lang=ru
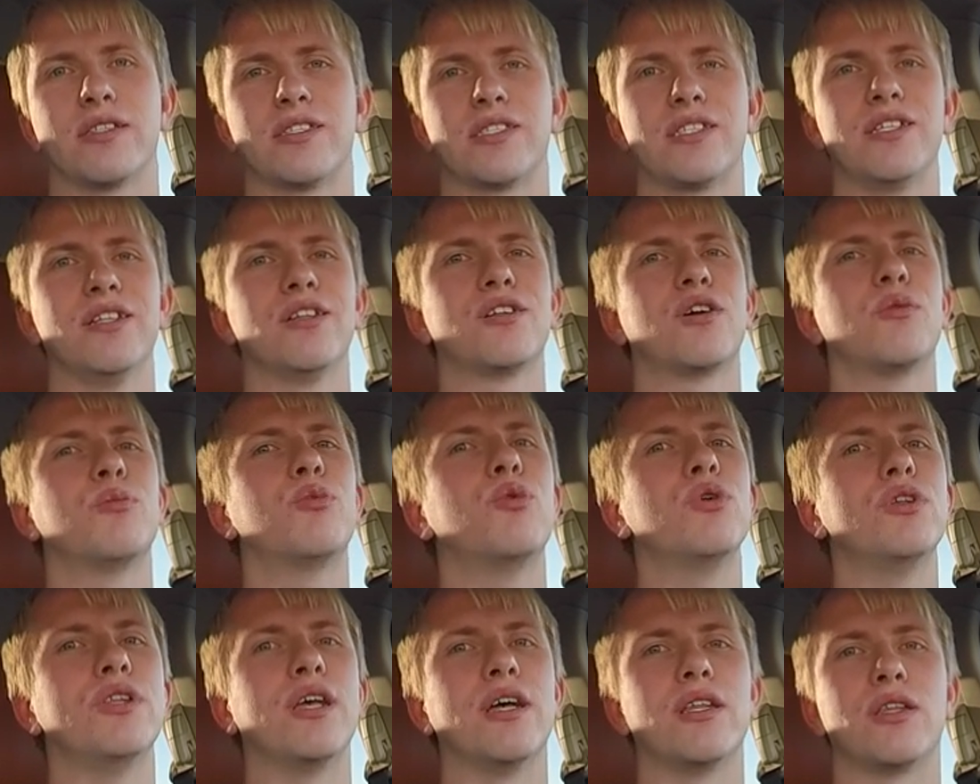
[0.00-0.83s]
Ссылка
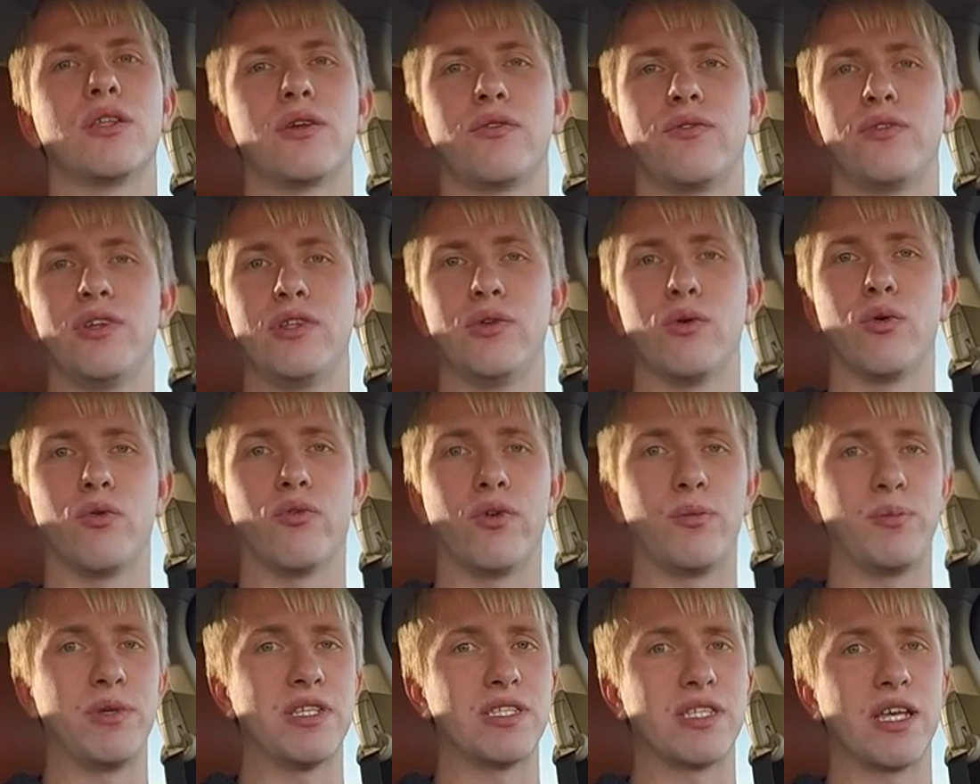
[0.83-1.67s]
будет на это видео
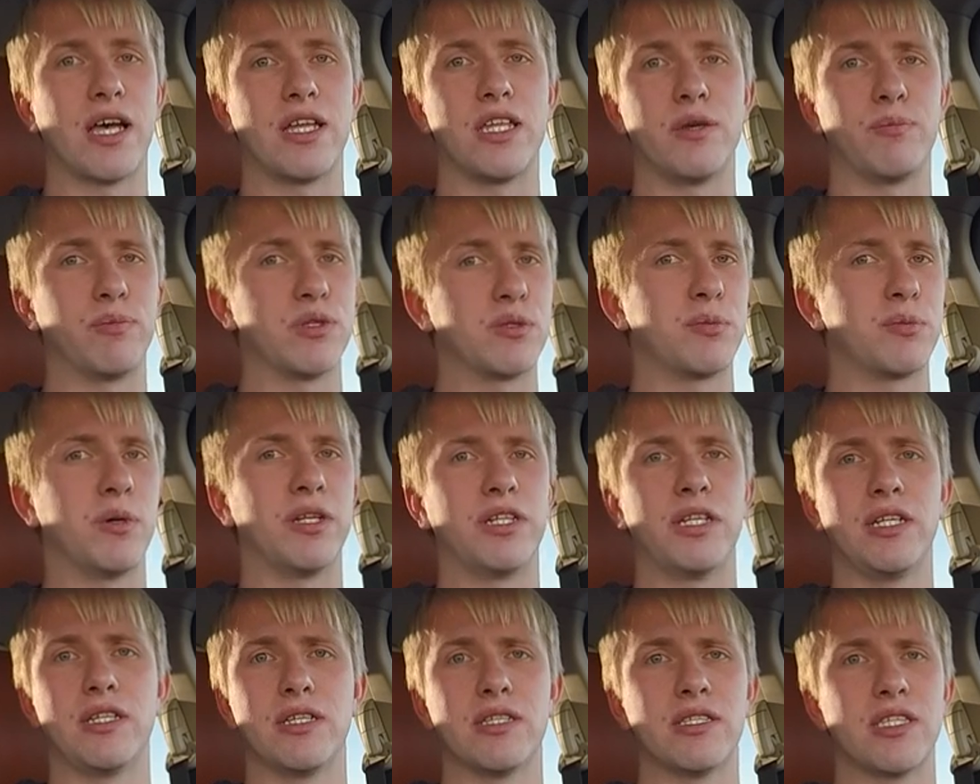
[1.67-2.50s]
в описании.
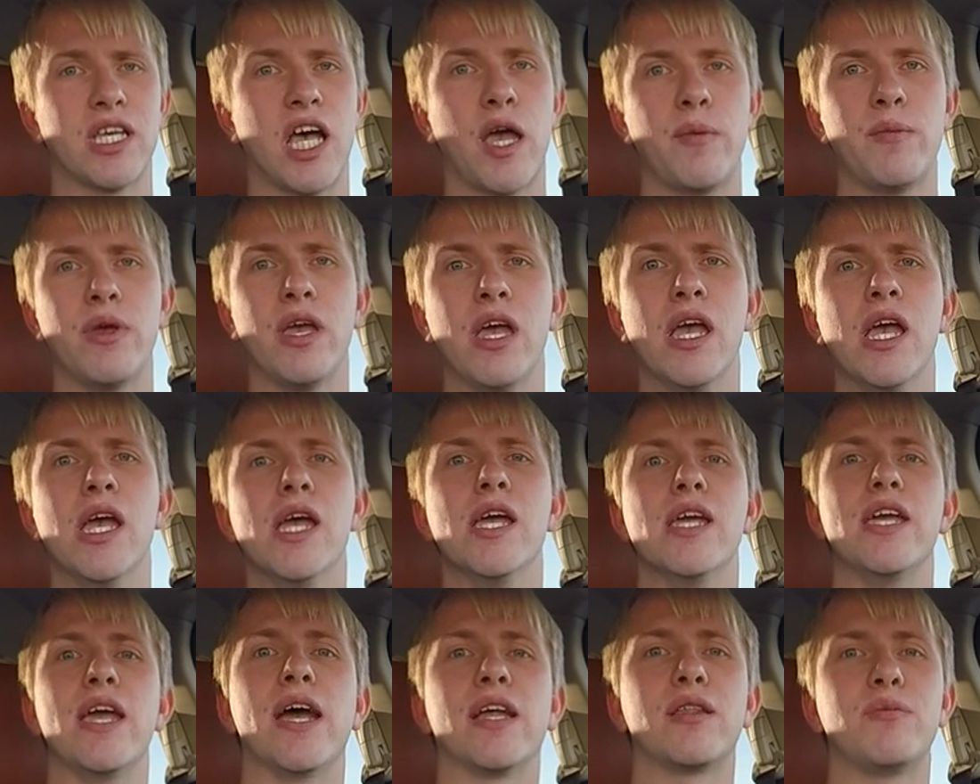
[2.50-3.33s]
Посмотрите сами
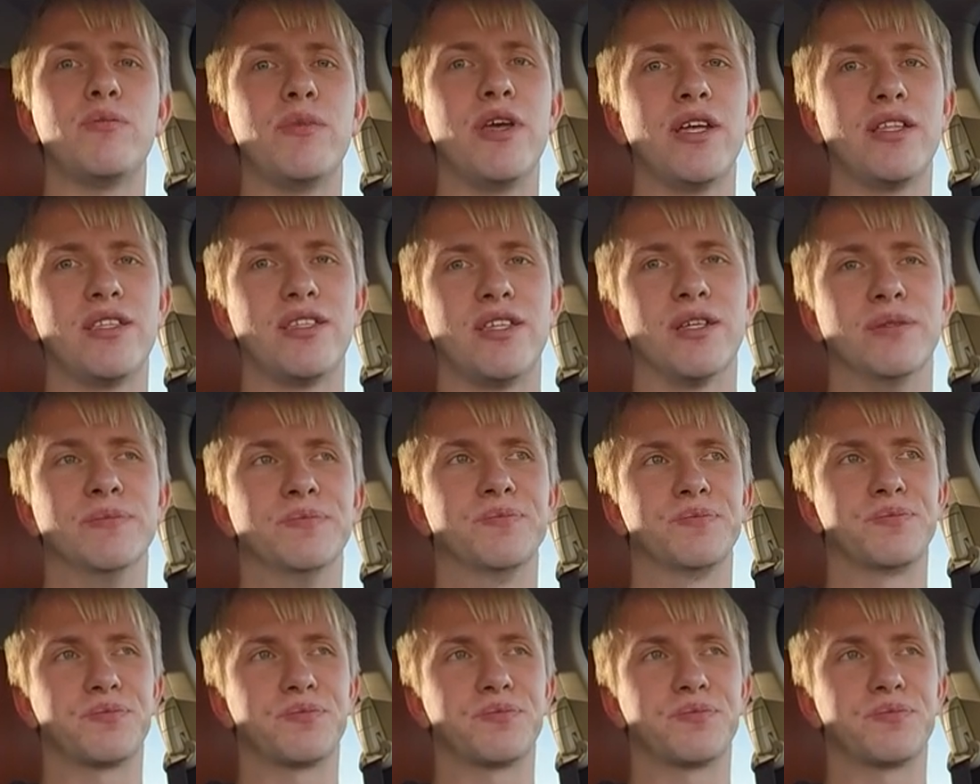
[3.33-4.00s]
и отметьте.